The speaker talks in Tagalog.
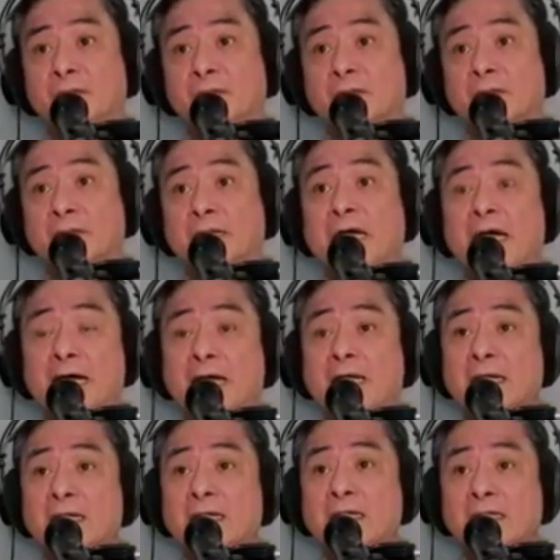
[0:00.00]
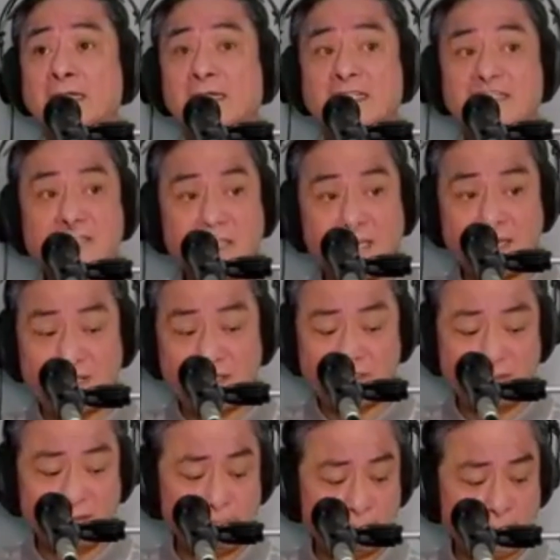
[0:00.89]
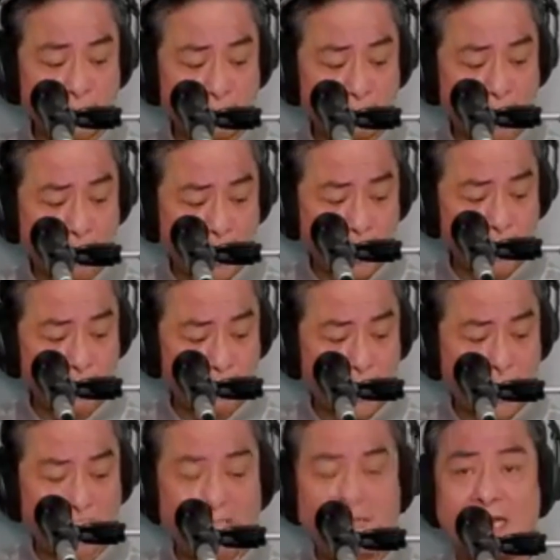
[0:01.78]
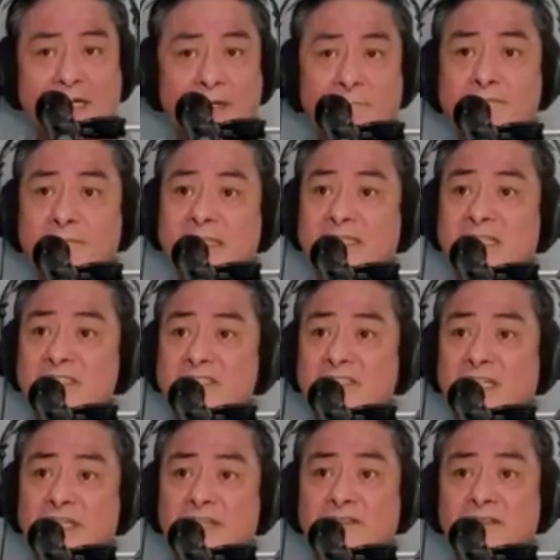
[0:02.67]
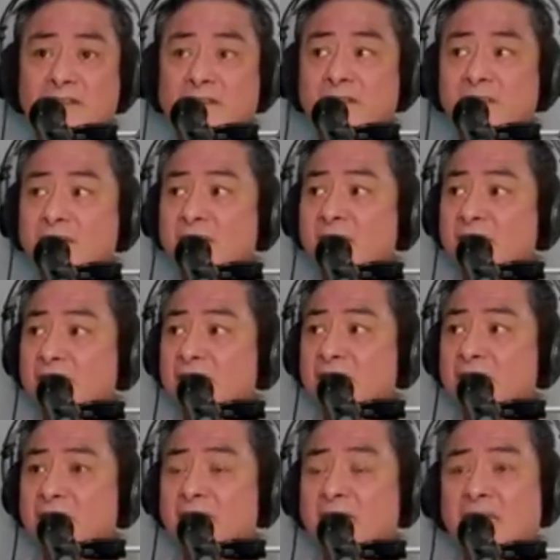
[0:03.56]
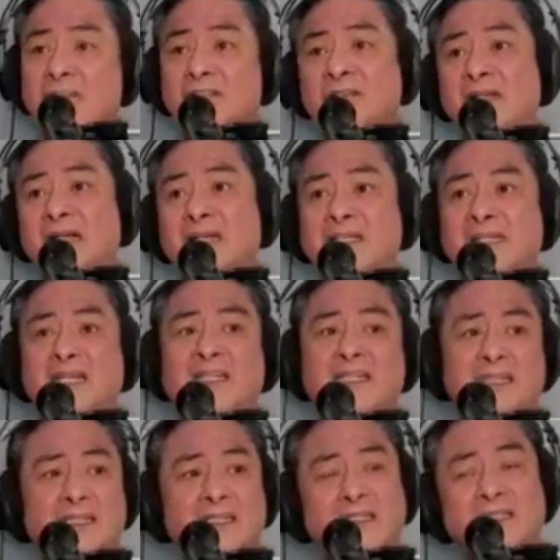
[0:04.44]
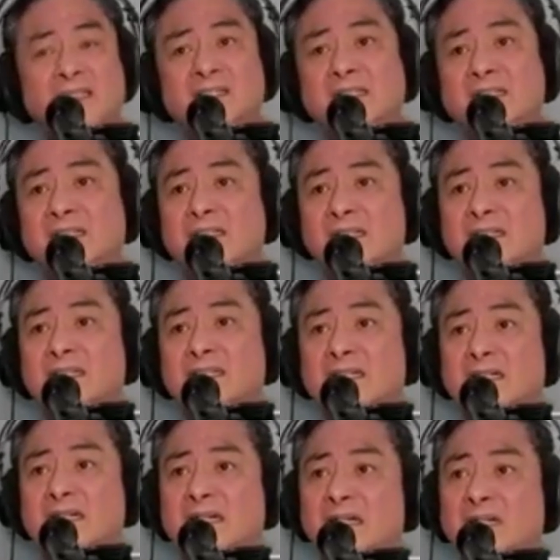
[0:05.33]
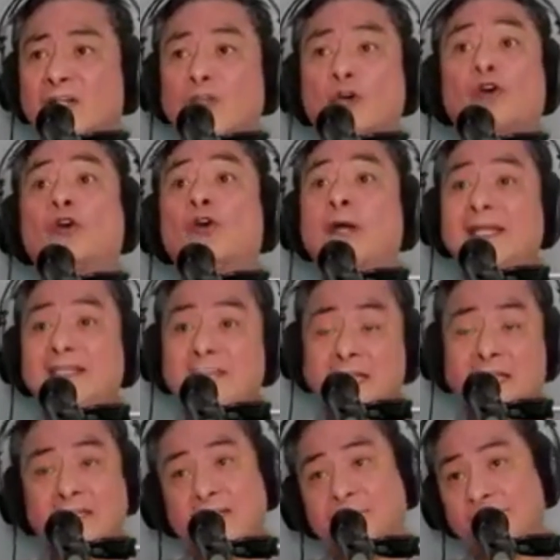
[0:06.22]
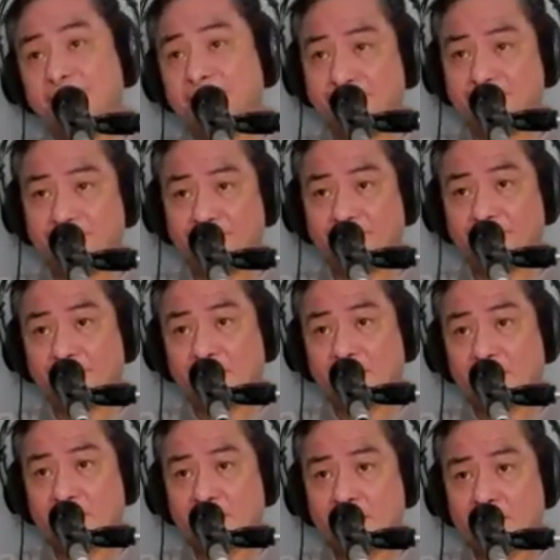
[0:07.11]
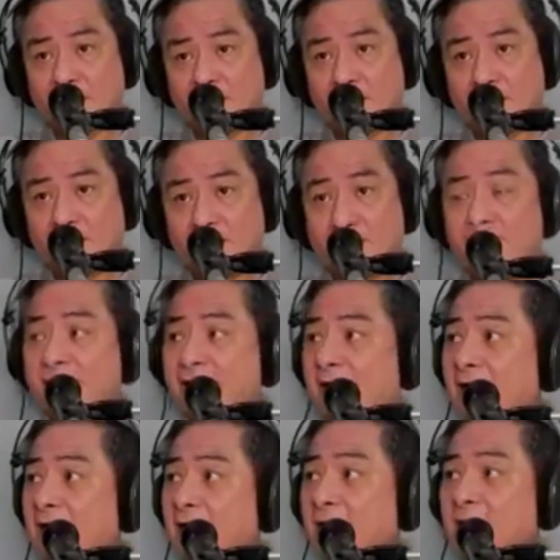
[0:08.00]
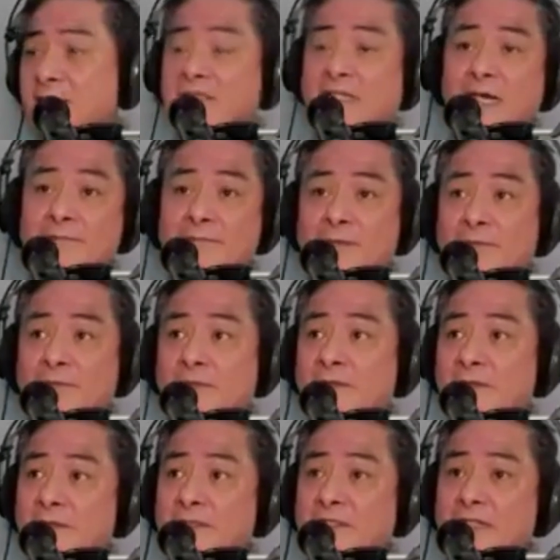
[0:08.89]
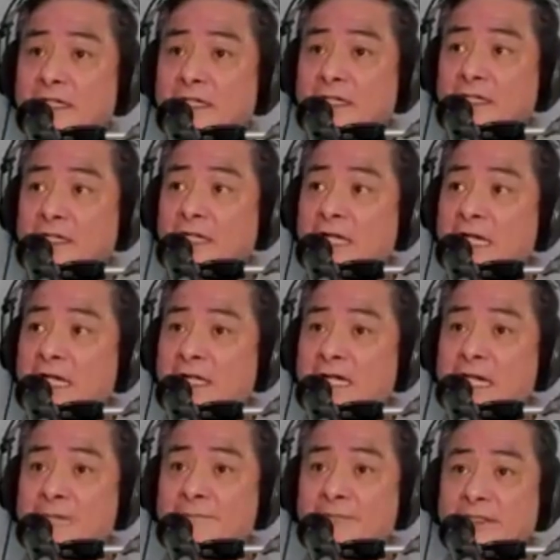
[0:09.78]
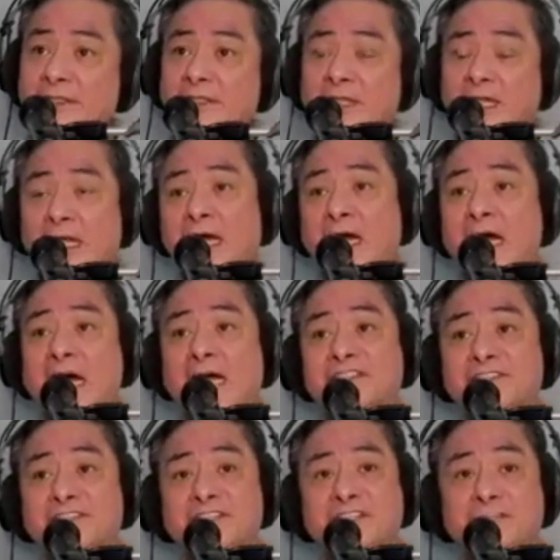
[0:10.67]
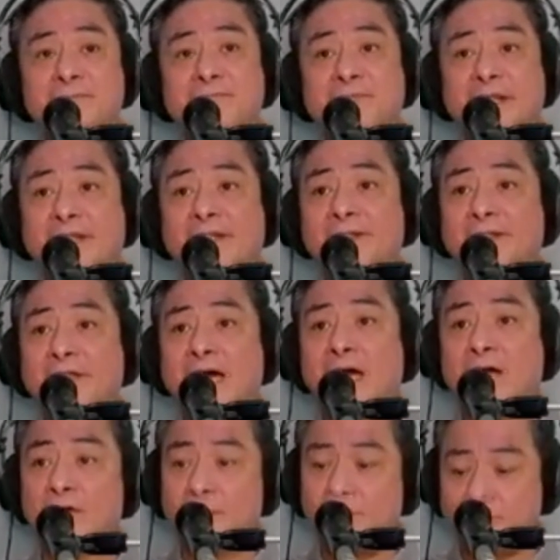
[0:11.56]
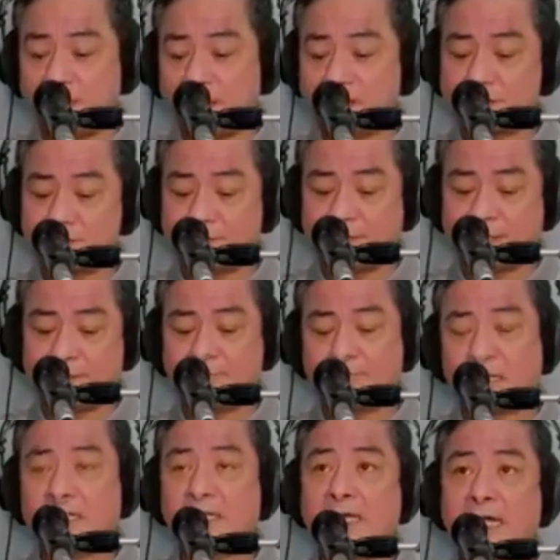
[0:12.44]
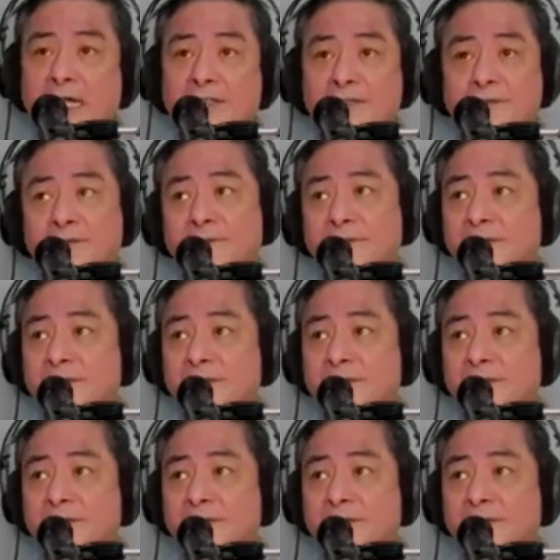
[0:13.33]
Ha? Kasi yung pagpapanukala ng batas ngayon, ano lang yan eh. Uh, lukuhan yan eh. 'Di ba? Ang dami mong 'yan ang ginagamit nilang achievement, accomplishment pagka yung